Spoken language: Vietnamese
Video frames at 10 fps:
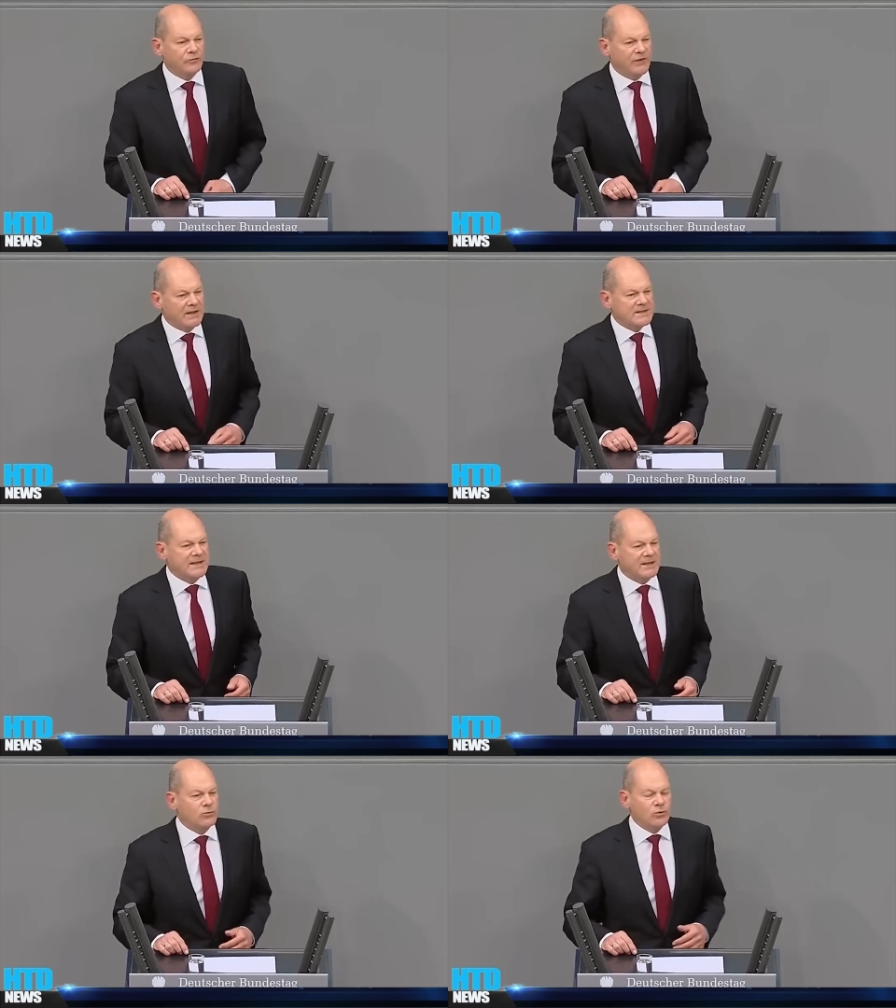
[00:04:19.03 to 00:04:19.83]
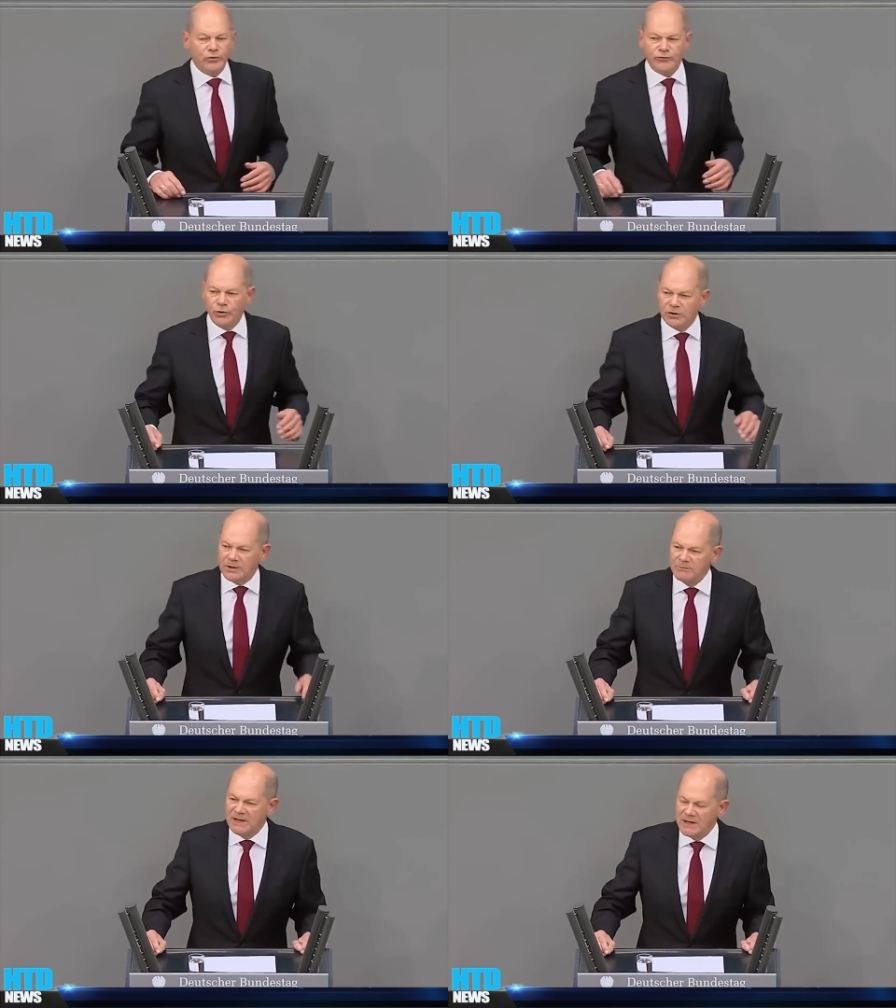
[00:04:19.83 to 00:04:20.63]
cầm quyền ba đảng của
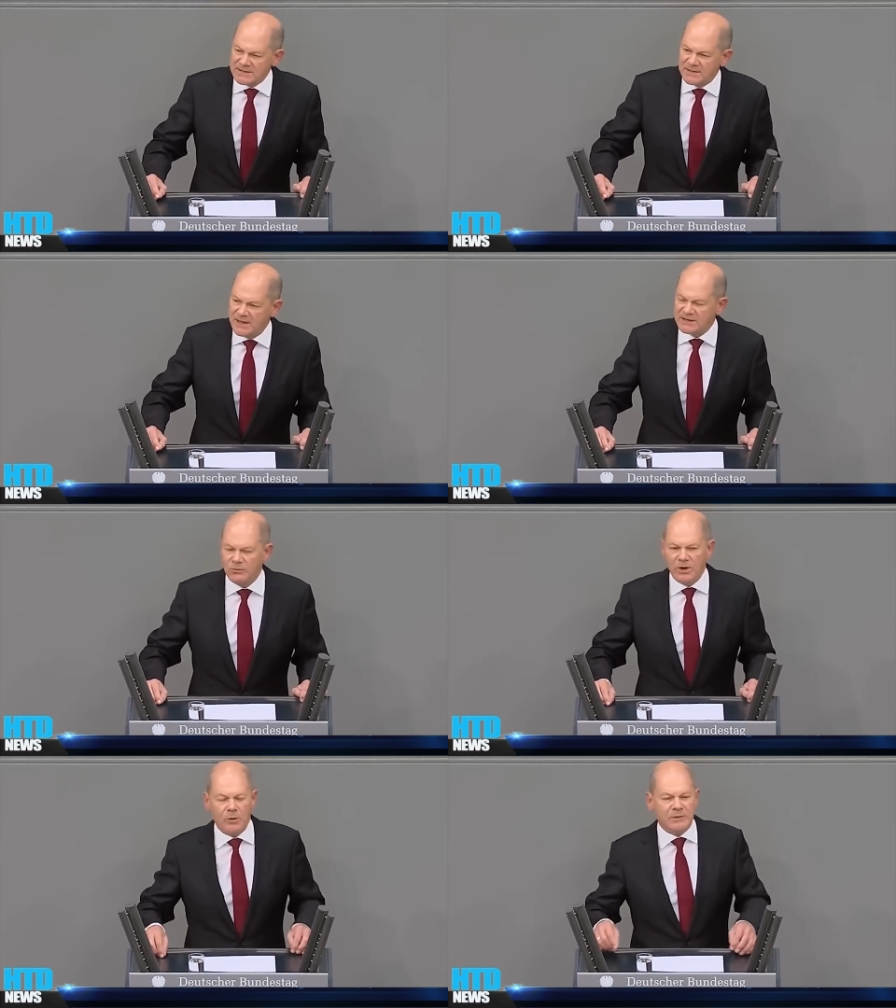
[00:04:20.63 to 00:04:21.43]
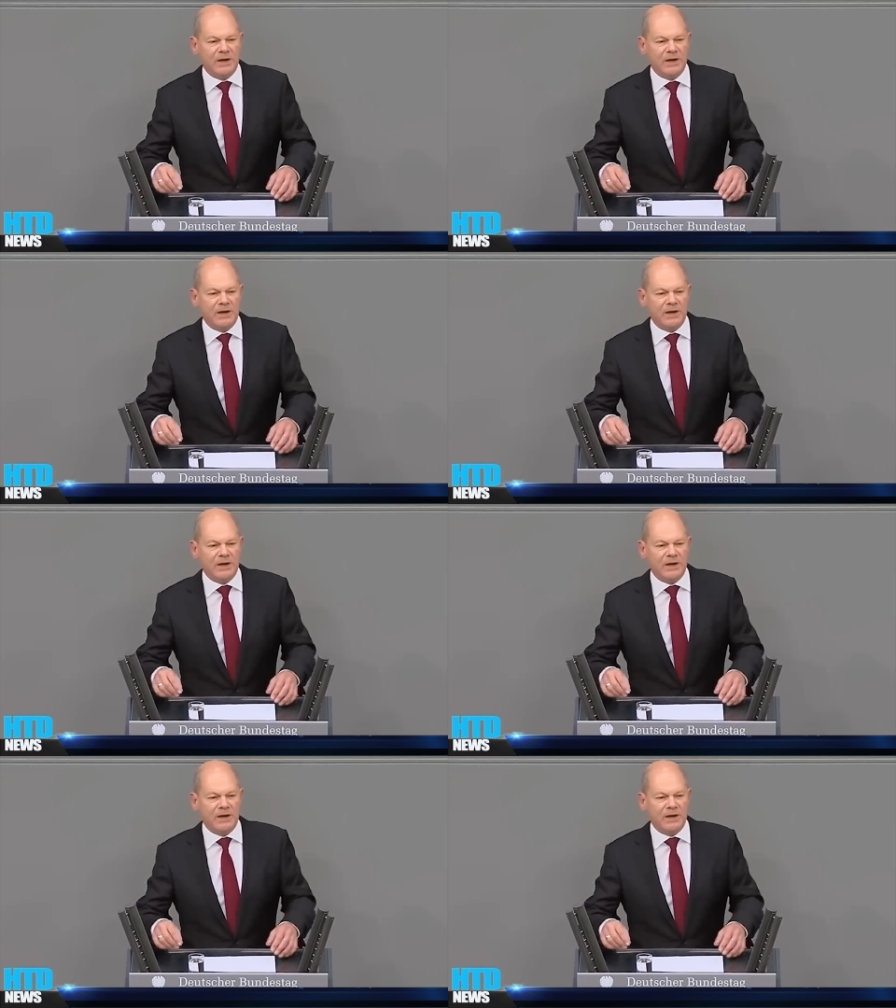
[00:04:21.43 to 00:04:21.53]
Thủ tướng Olaf Scholz